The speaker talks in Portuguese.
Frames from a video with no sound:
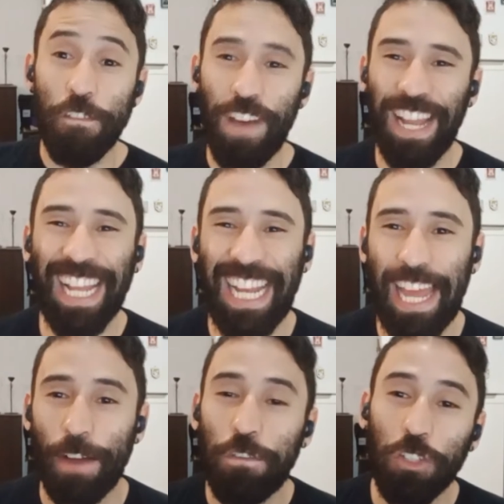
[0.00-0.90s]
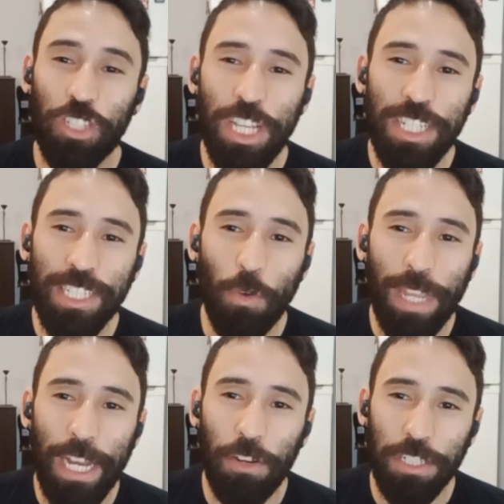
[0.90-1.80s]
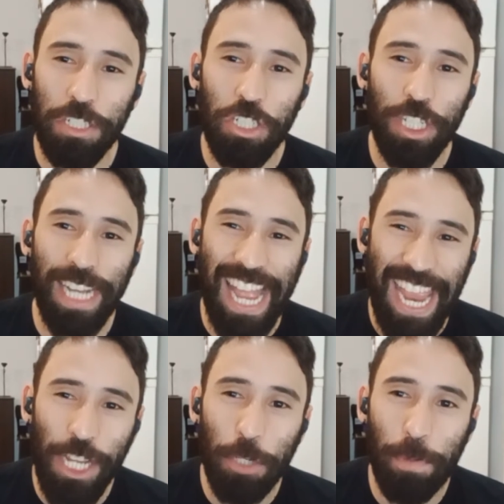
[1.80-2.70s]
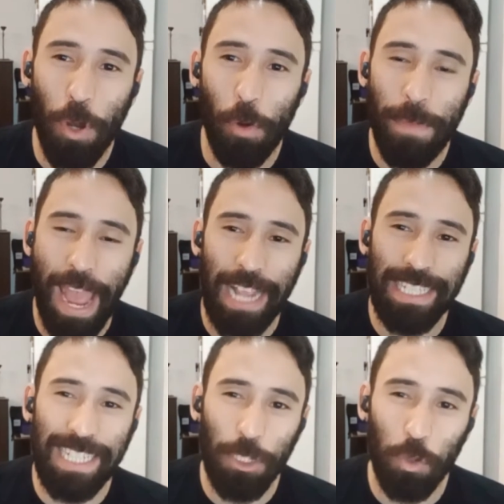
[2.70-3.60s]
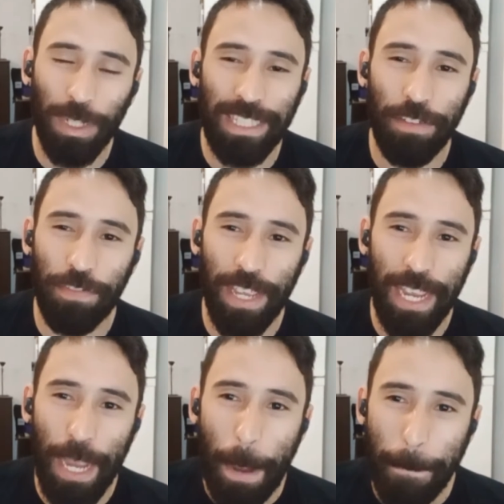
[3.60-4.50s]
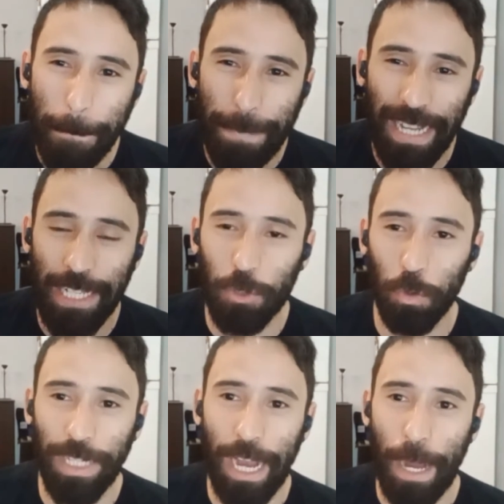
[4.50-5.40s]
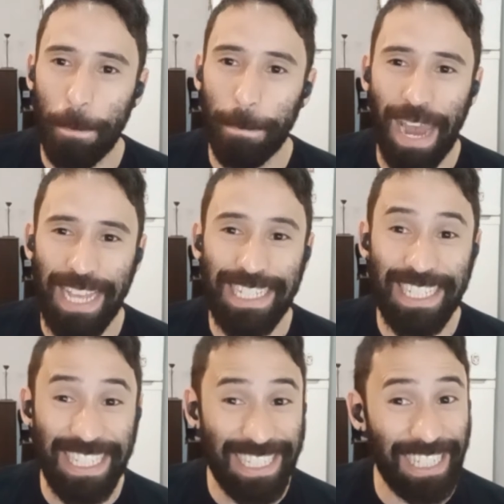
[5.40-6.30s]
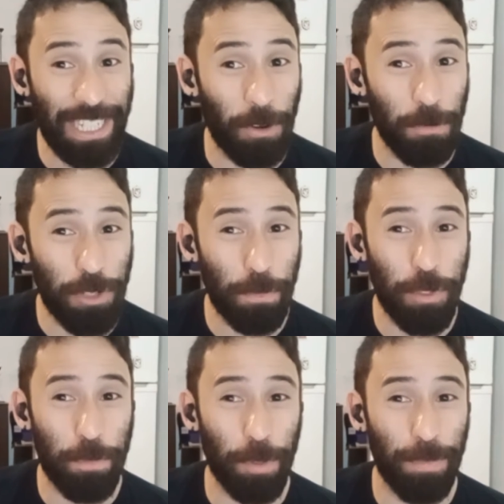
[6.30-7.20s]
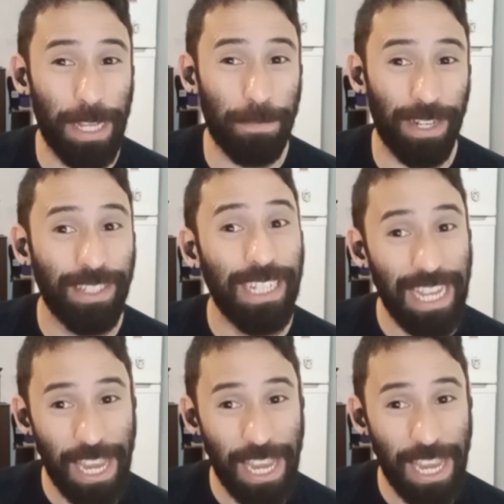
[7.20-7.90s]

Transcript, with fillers: Fala galera, vocês estão querendo assistir HBO Max na sua TV, belezura, mas está tendo algum tipo de problema?